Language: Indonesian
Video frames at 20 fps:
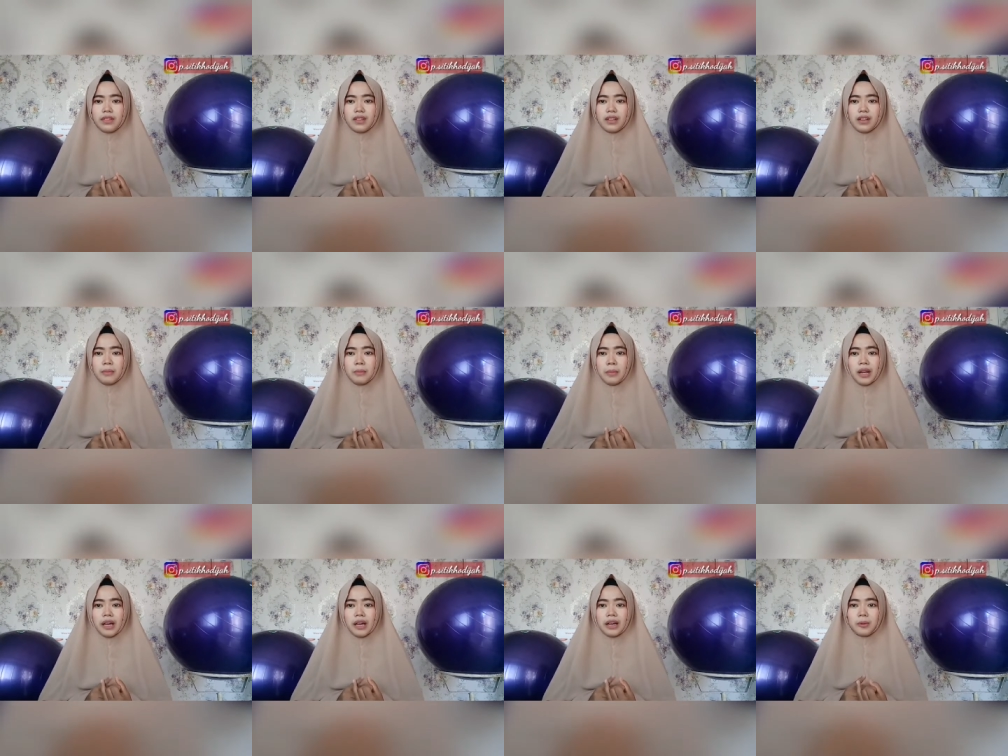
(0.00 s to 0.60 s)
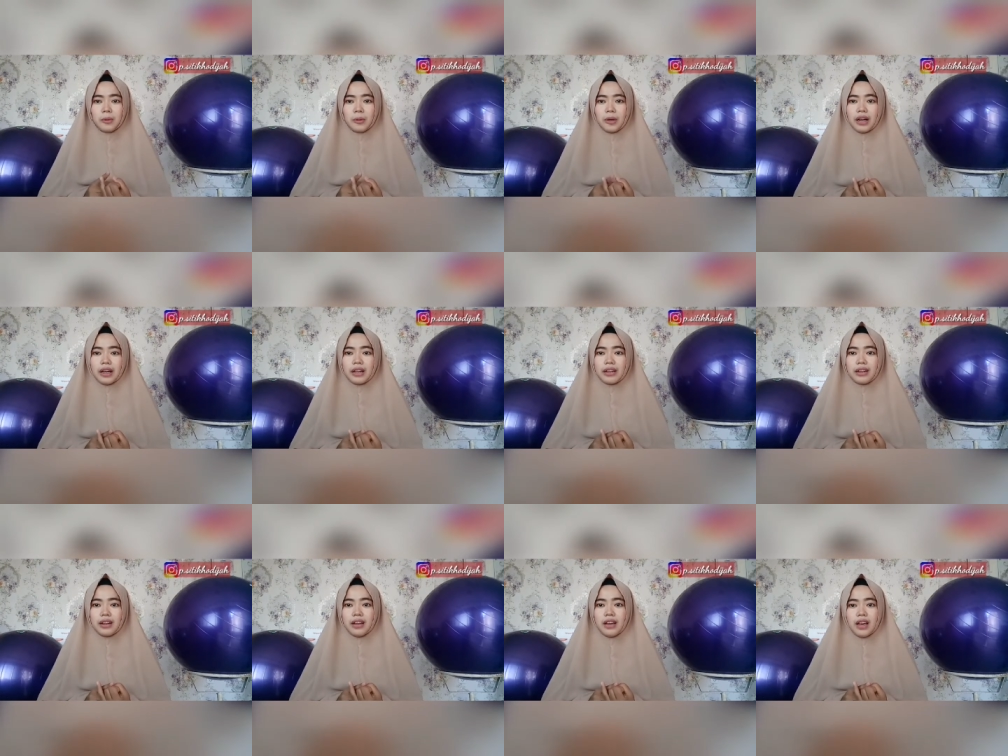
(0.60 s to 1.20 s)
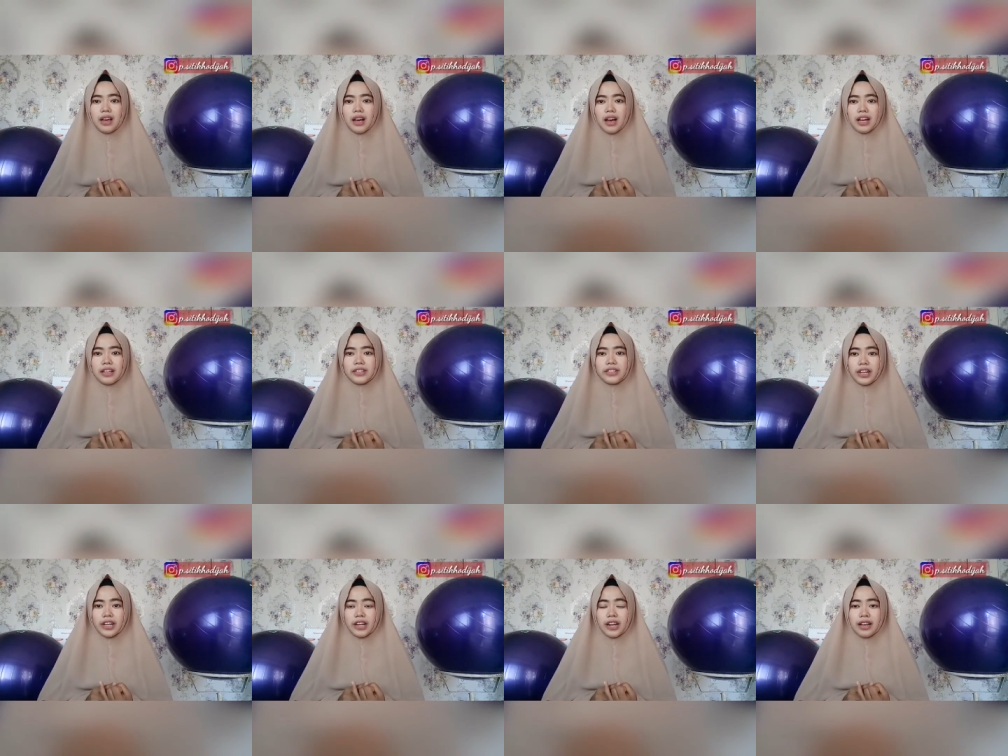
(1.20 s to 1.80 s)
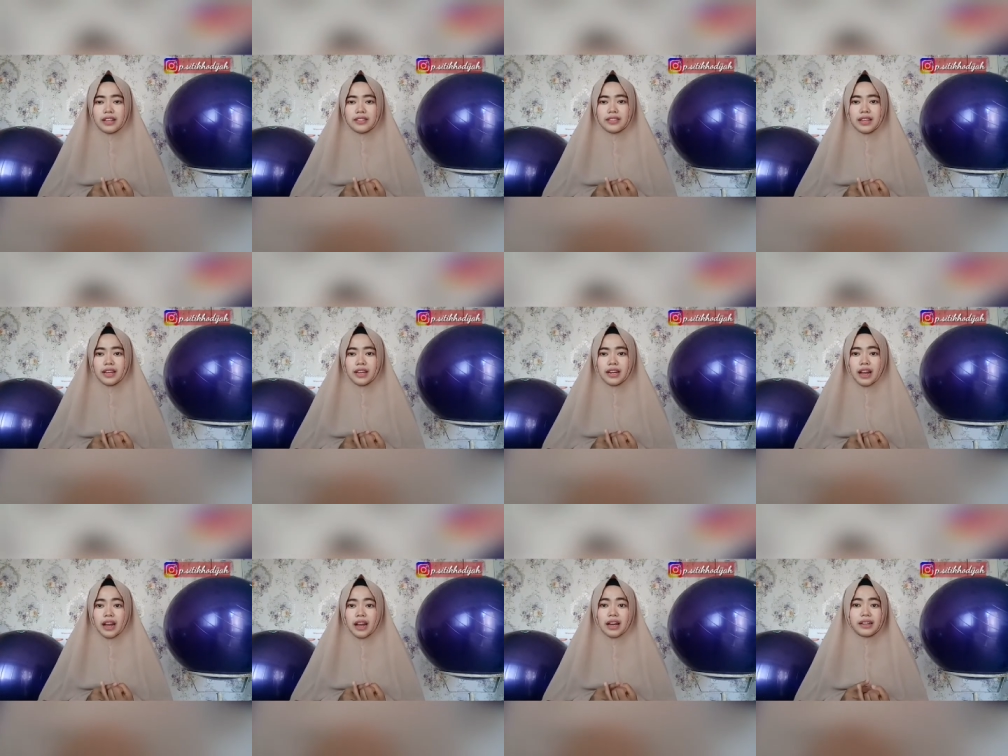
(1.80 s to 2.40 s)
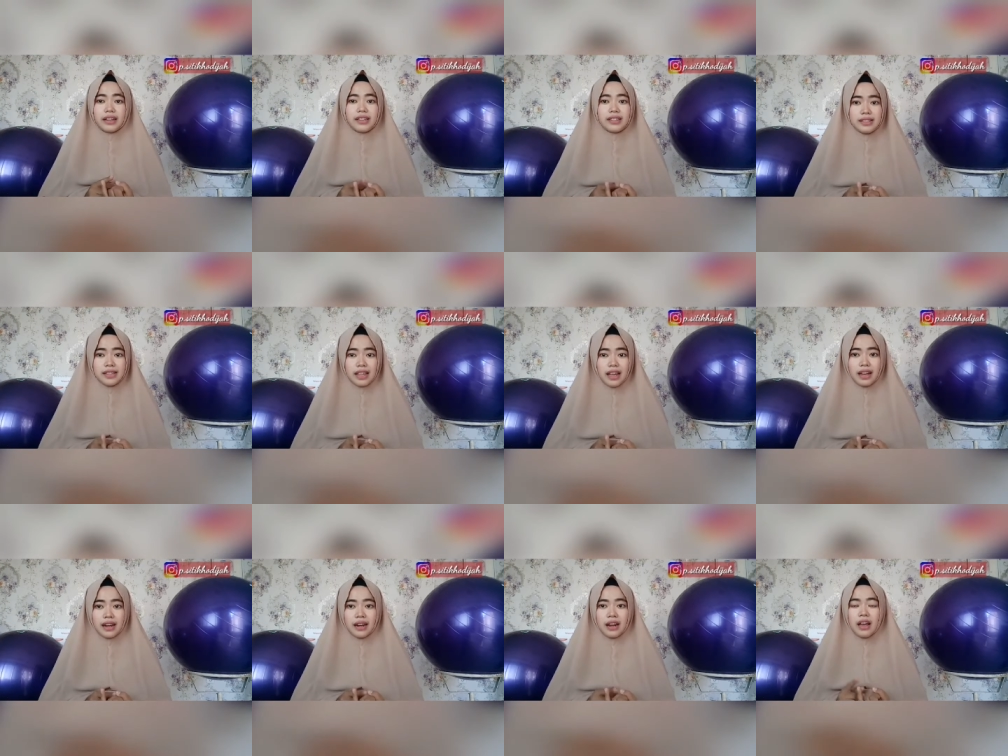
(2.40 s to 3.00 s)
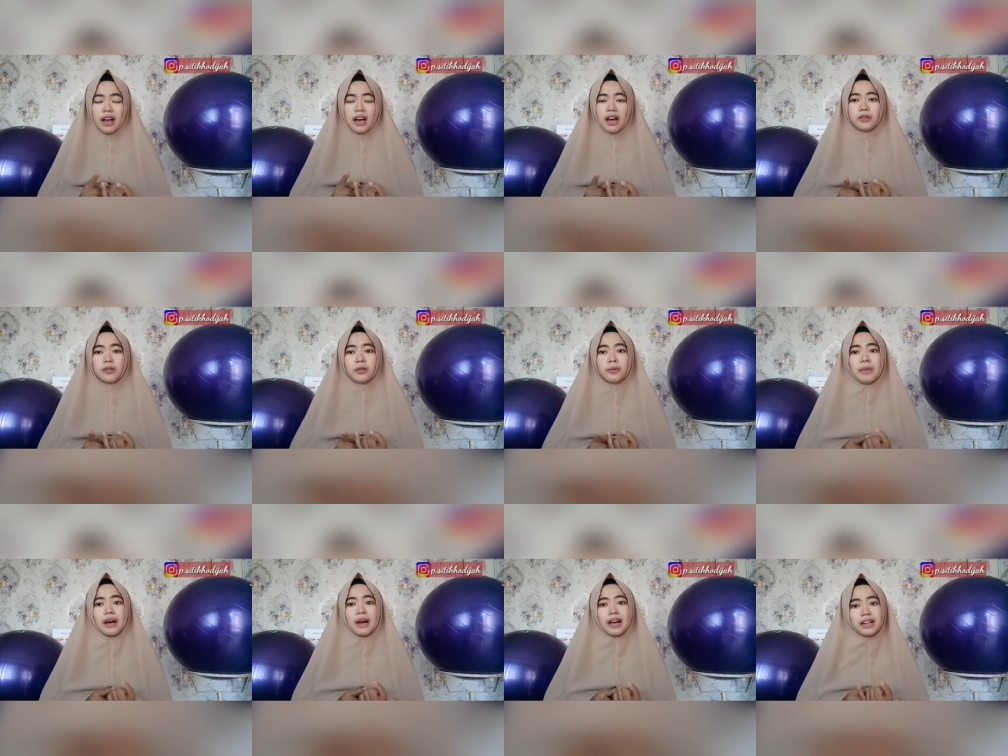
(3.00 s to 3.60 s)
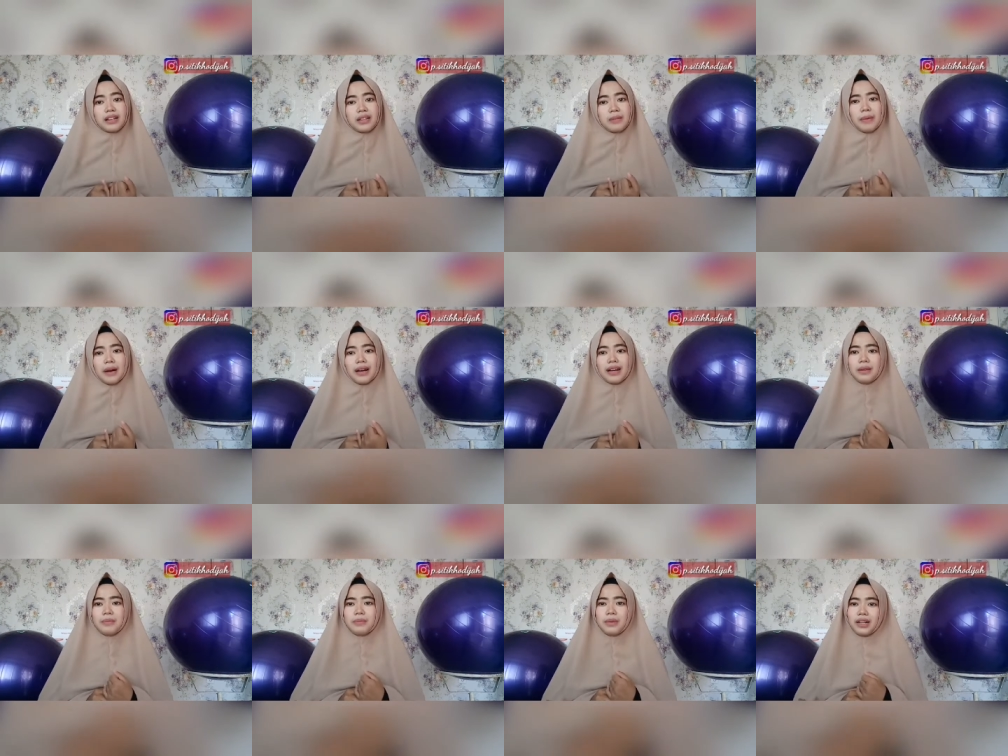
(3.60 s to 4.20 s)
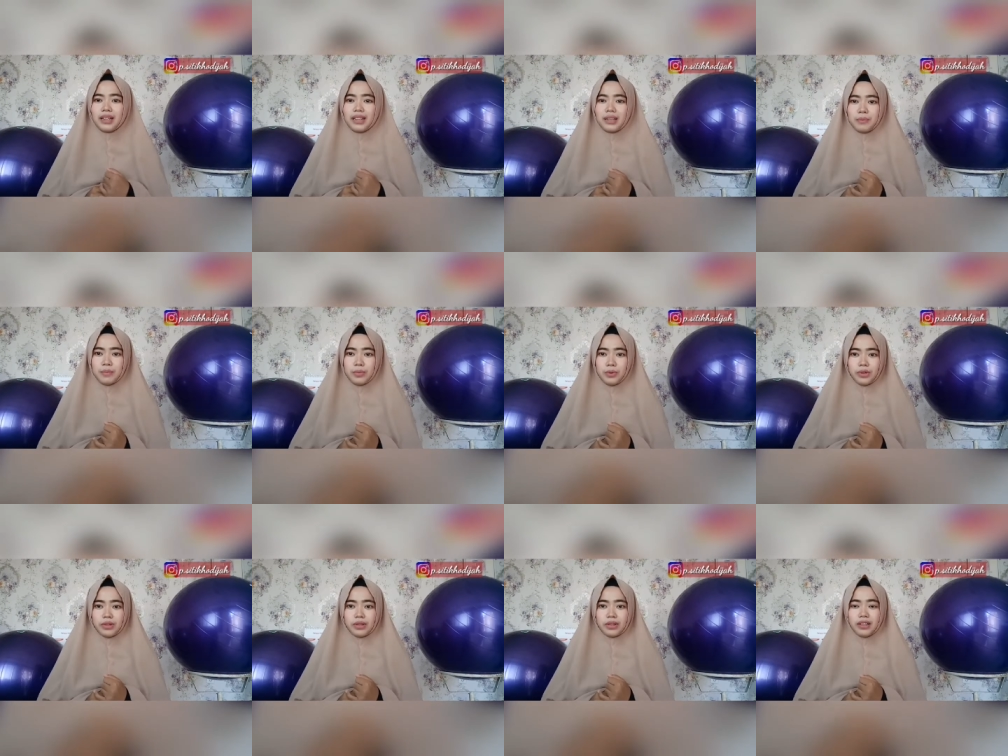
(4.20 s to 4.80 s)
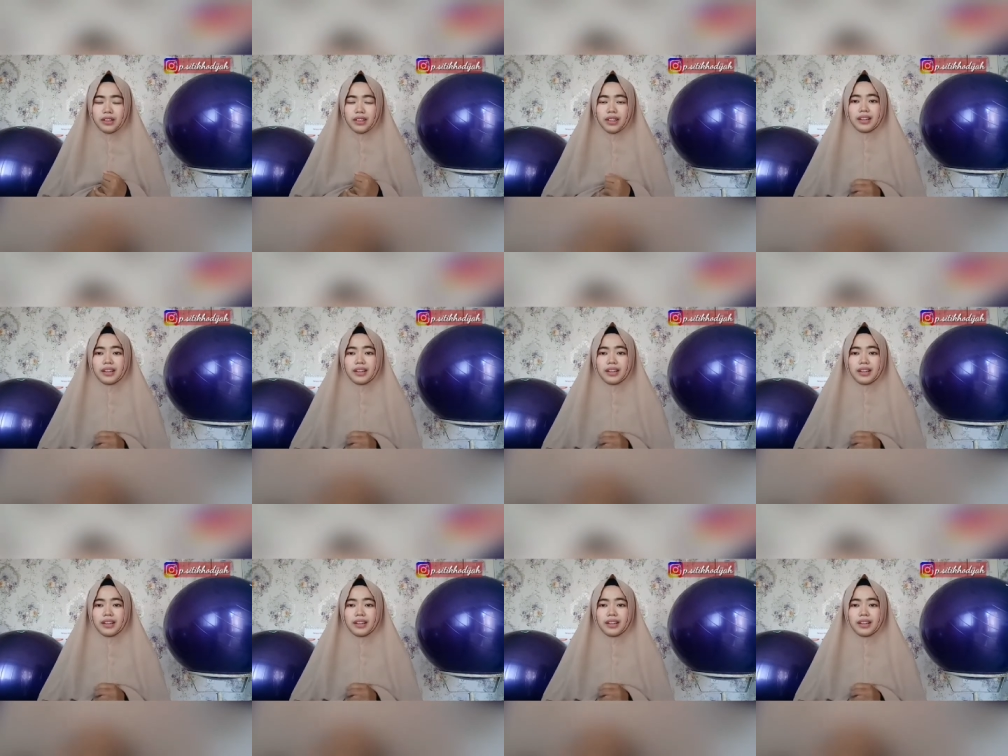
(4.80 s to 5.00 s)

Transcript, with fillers: melakukan acara-acara arisan atau bahkan dipakai berlibur.